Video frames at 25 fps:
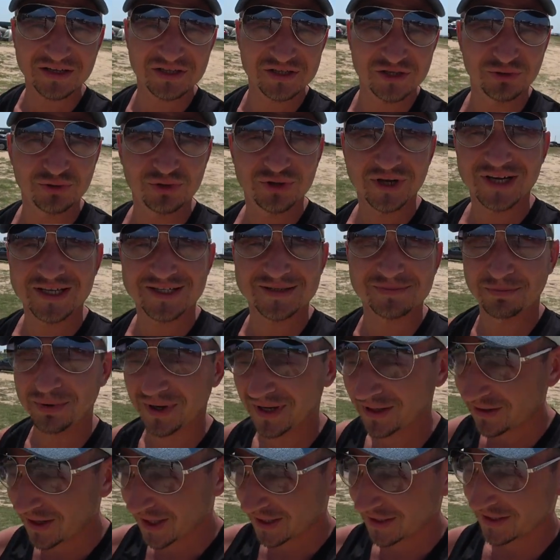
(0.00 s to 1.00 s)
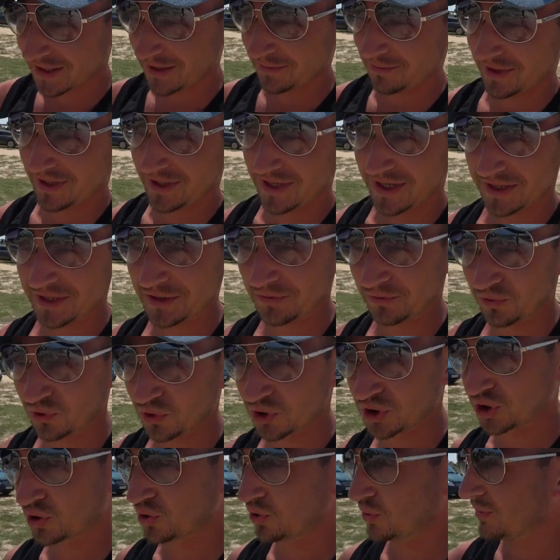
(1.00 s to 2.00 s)
сюда с палатками для того,
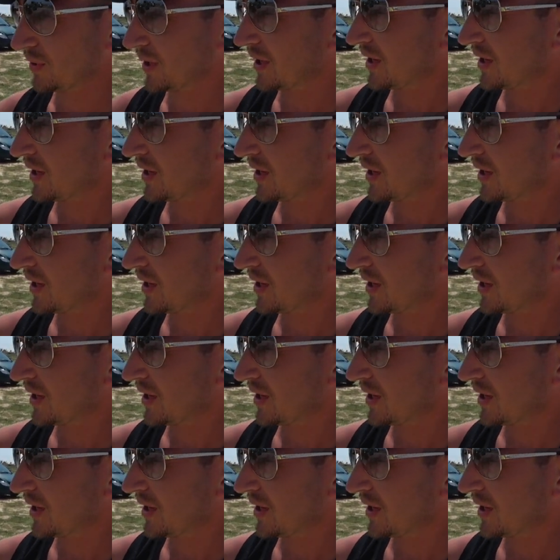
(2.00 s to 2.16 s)
чтобы